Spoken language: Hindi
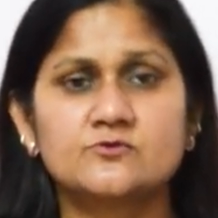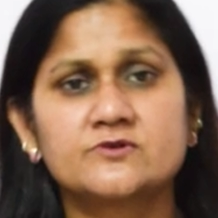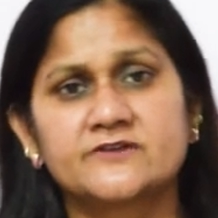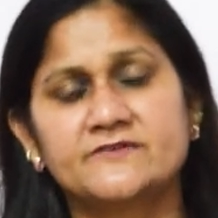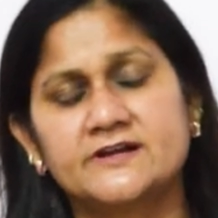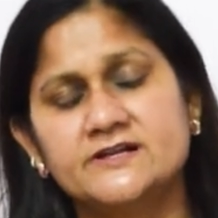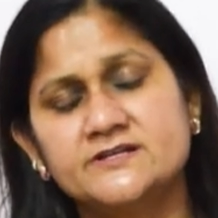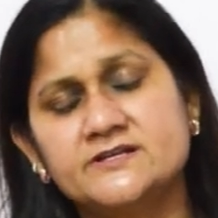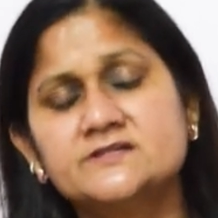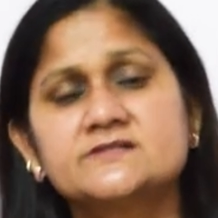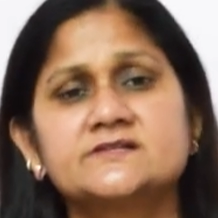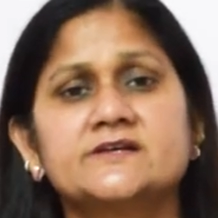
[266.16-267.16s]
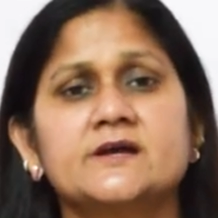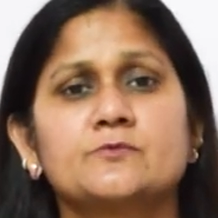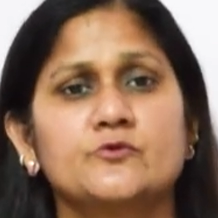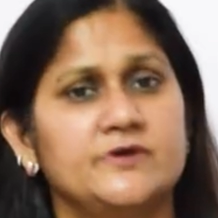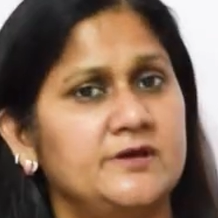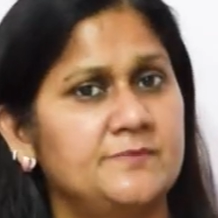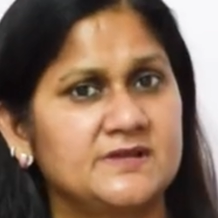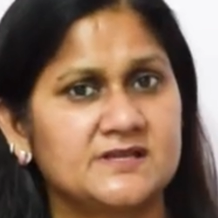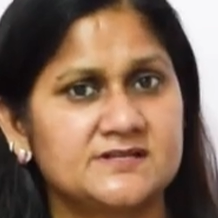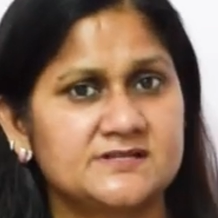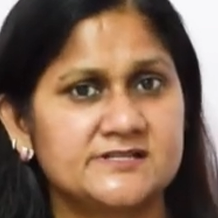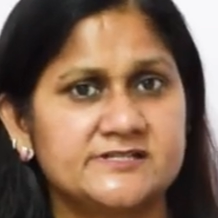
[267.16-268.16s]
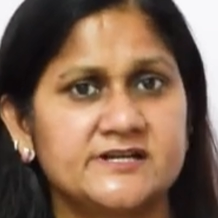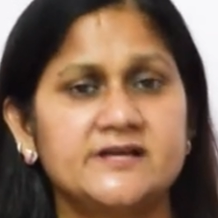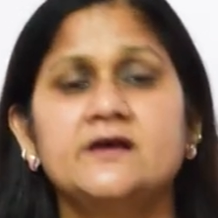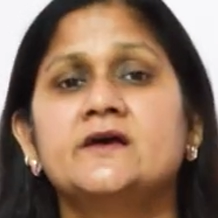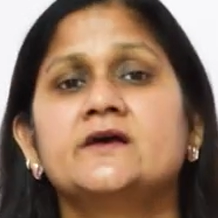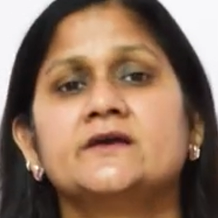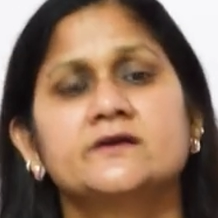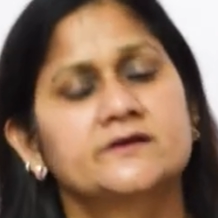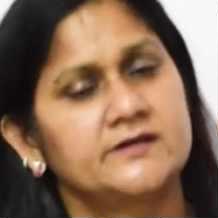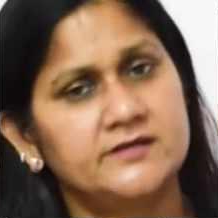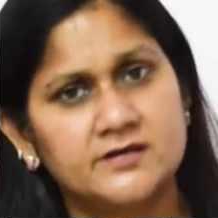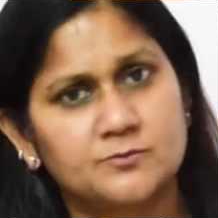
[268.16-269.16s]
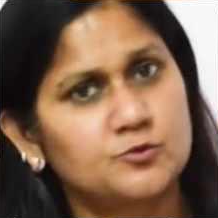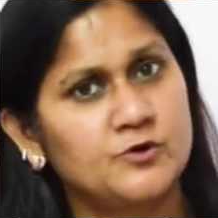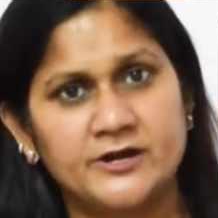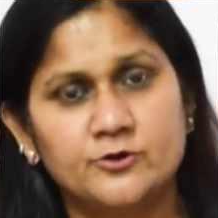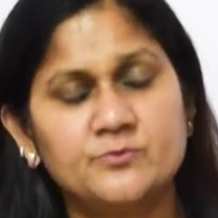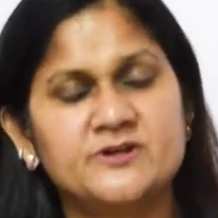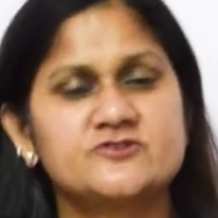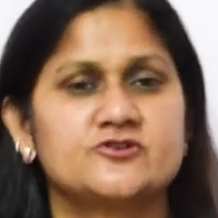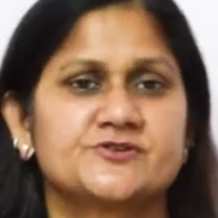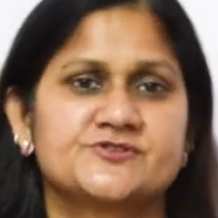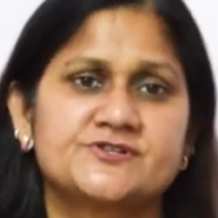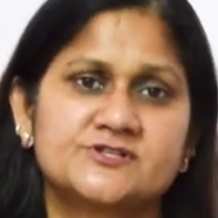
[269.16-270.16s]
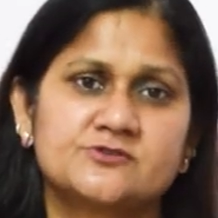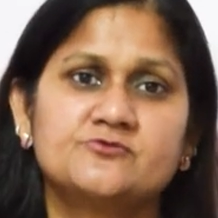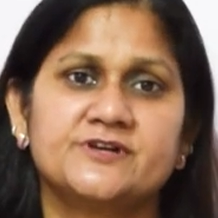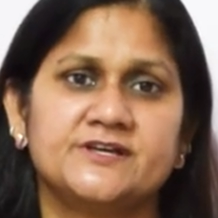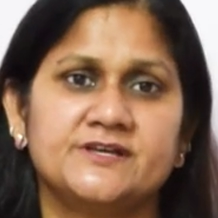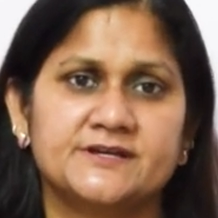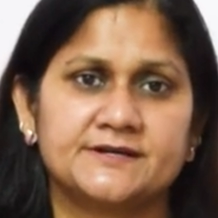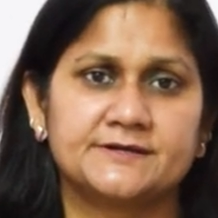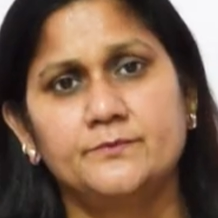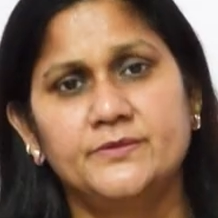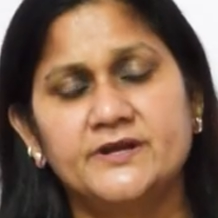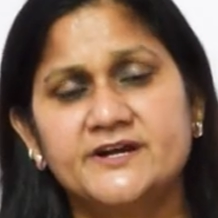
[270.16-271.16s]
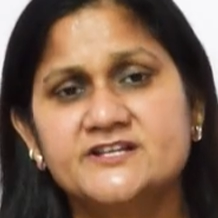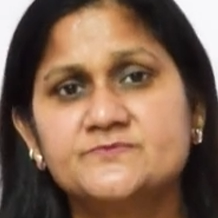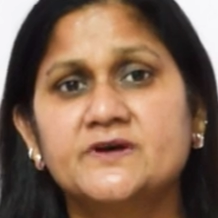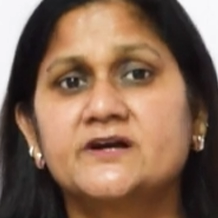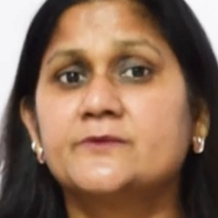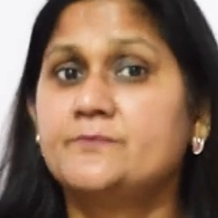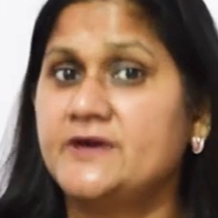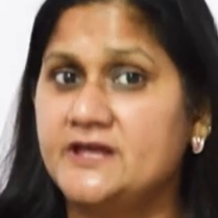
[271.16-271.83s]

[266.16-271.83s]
ज़रूर करवा लीजिए जिससे कि आपको ये पता चल जाए कि कहीं आपको एंडोमेट्रियोसिस तो नहीं है पीरियड्स में अगर